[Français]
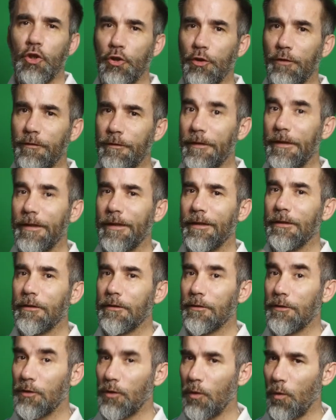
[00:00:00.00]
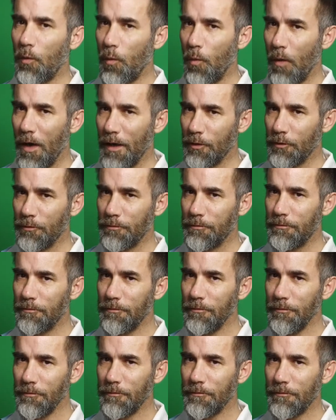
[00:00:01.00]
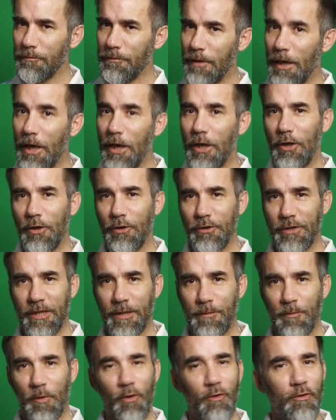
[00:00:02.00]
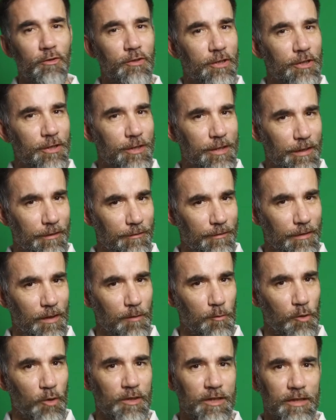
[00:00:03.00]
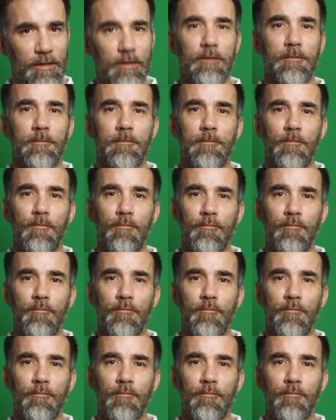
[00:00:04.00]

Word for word: Je fais 3 coups. Logiquement, j'ai fait un birdie.